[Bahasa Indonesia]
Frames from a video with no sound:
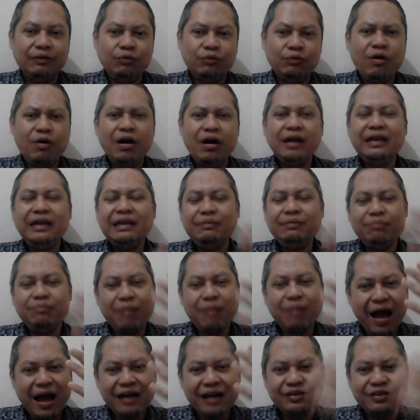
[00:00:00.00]
Wah, ini
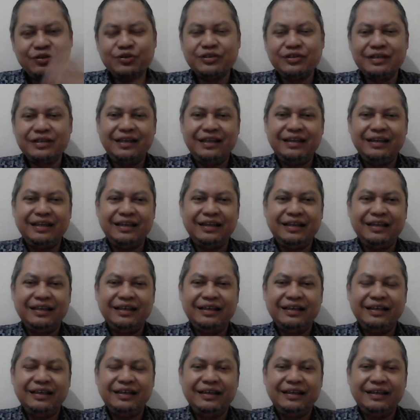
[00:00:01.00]
bagus ini.
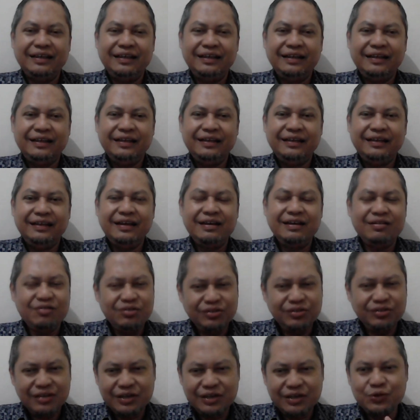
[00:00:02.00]
Ya,
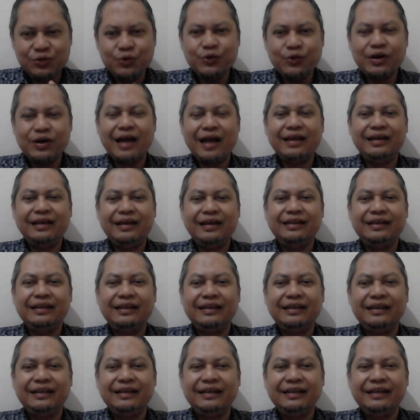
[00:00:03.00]
oh saya suka ini.